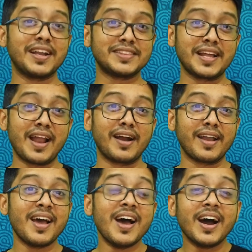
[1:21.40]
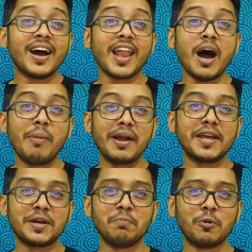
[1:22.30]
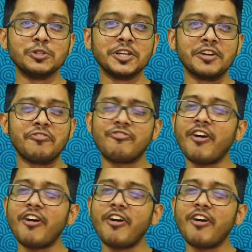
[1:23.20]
அடுத்த நாள் எல்லாம் அடிக்கும் போது